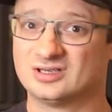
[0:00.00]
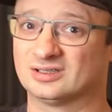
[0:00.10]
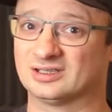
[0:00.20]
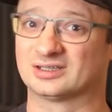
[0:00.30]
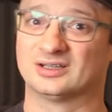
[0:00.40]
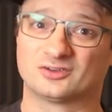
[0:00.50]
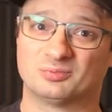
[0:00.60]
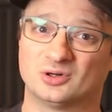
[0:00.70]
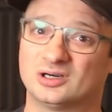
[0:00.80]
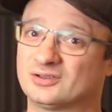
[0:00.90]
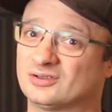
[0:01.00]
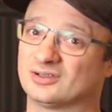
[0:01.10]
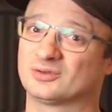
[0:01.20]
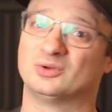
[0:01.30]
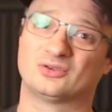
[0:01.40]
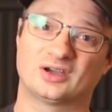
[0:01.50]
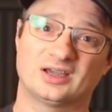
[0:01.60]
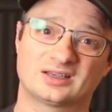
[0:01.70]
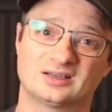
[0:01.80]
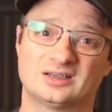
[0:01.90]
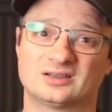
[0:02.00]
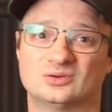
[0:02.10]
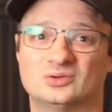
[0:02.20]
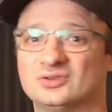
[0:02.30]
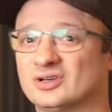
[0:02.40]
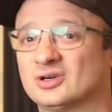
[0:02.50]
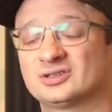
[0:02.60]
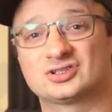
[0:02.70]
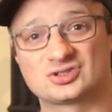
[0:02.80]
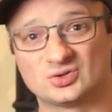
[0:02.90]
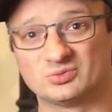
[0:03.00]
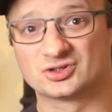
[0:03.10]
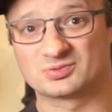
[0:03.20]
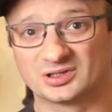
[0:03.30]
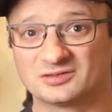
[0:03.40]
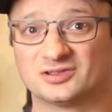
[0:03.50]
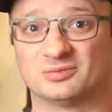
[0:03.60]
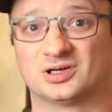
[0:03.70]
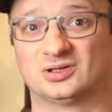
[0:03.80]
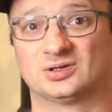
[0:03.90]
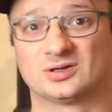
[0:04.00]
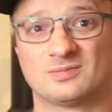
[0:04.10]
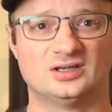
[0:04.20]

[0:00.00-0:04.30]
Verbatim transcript: der Transport, das Recycling und auch der Strom- und Spritverbrauch.